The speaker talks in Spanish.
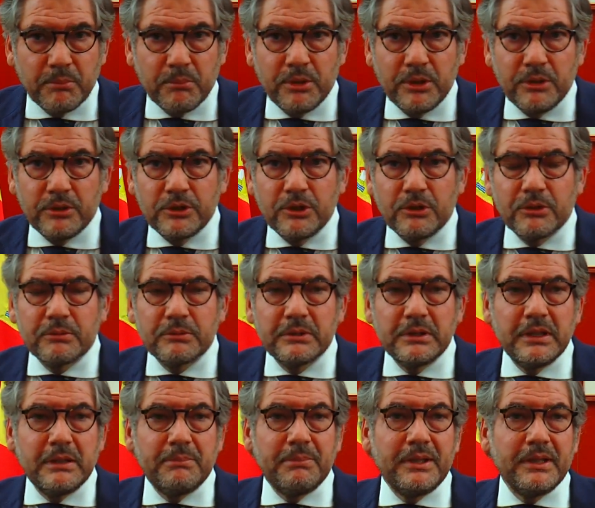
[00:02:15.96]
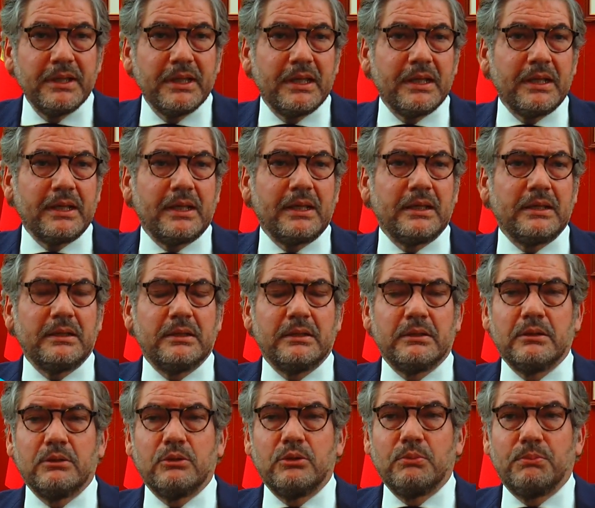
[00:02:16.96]
Bueno, yo le pedía
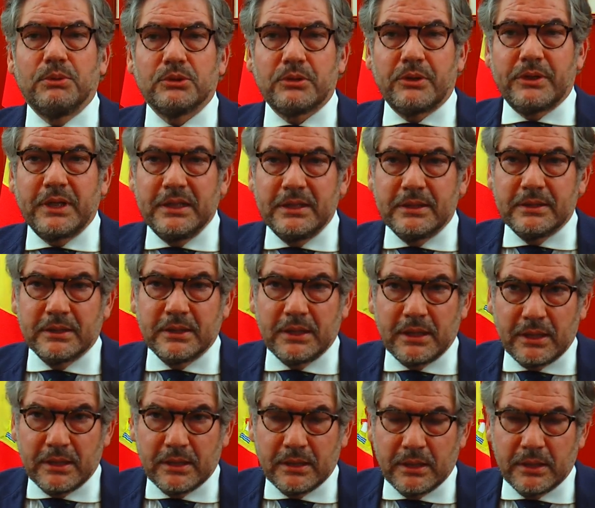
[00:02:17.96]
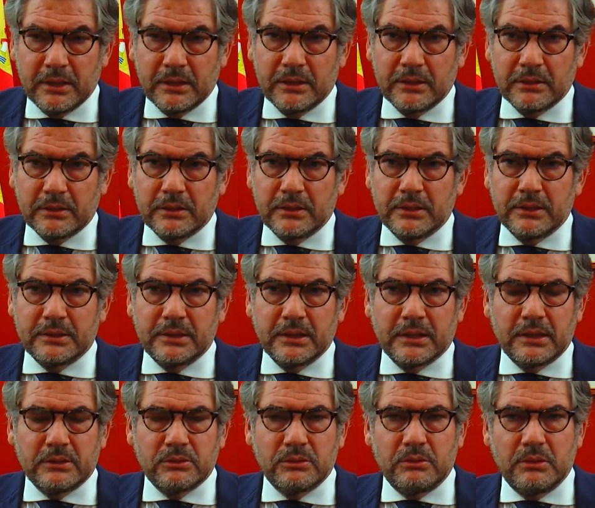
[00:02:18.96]
al Grupo Socialista, en este
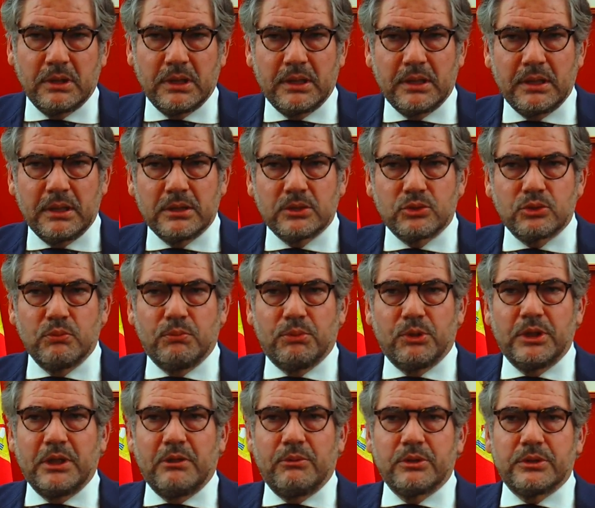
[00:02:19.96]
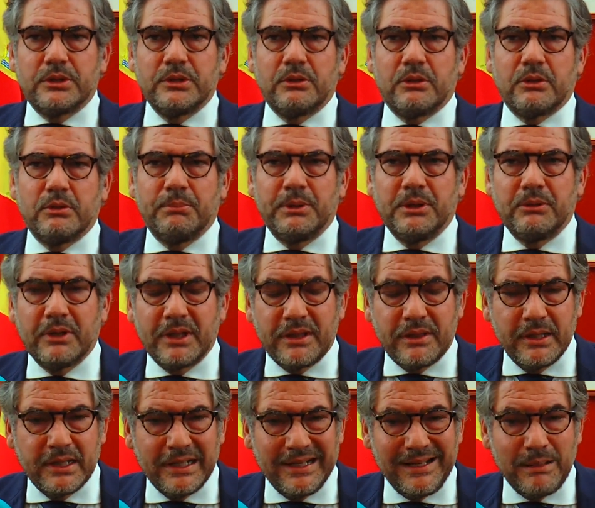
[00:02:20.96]
caso a su portavoz, señor Rompero, que
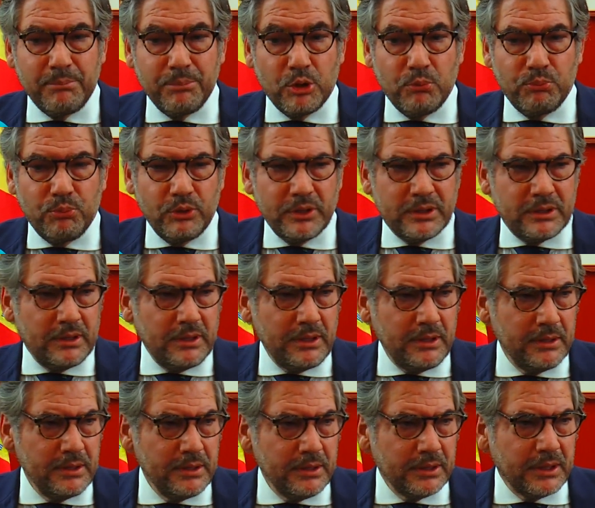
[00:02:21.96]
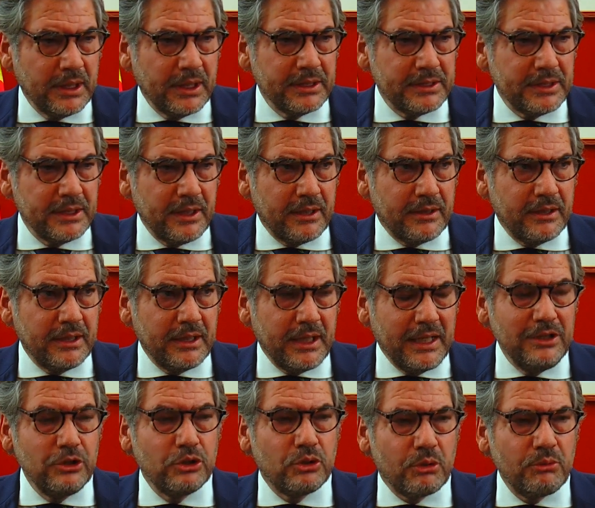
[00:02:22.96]
hiciera la propuesta que quisiera hacer
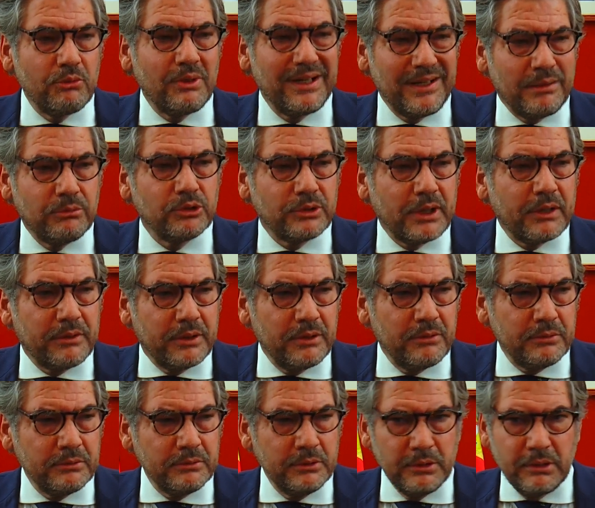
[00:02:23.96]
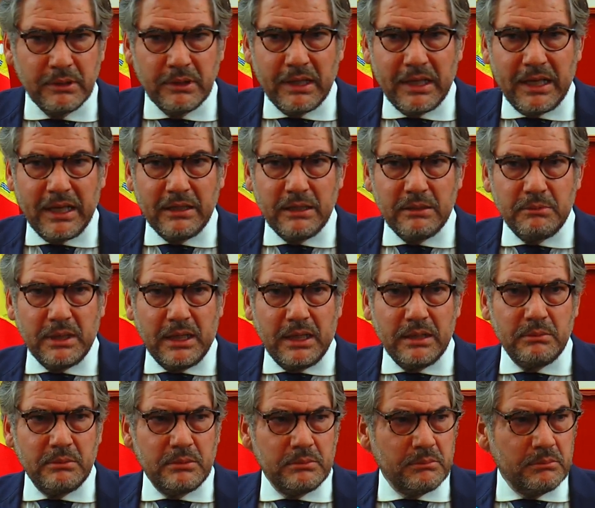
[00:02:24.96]
en torno a la votación,
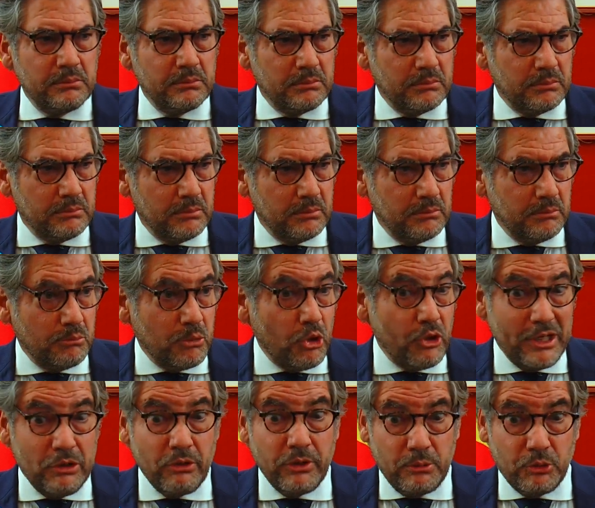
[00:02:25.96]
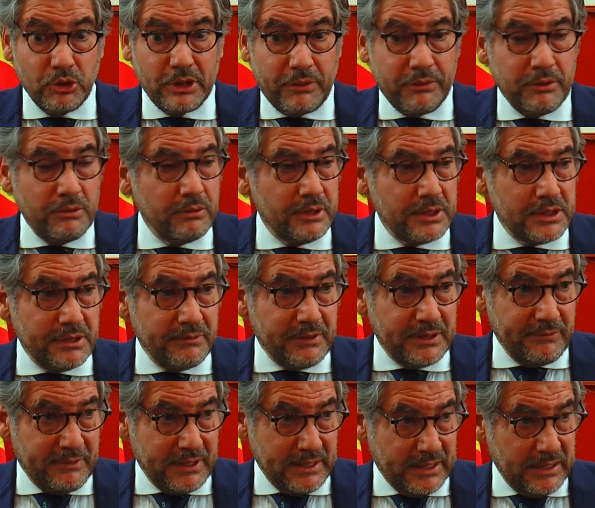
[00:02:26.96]
al modelo de votación que se iba
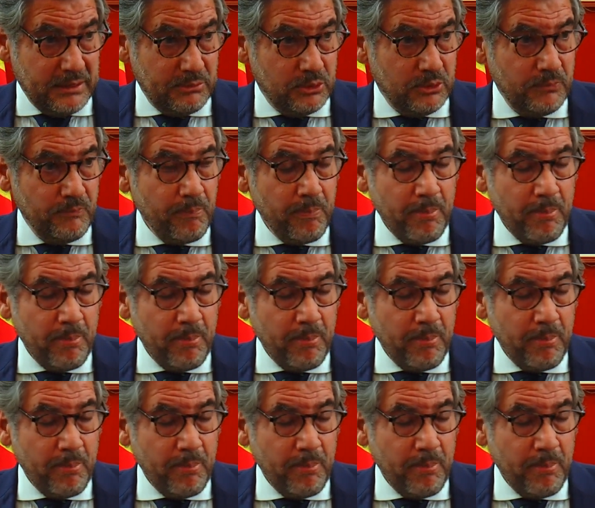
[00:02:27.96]
a llevar a cabo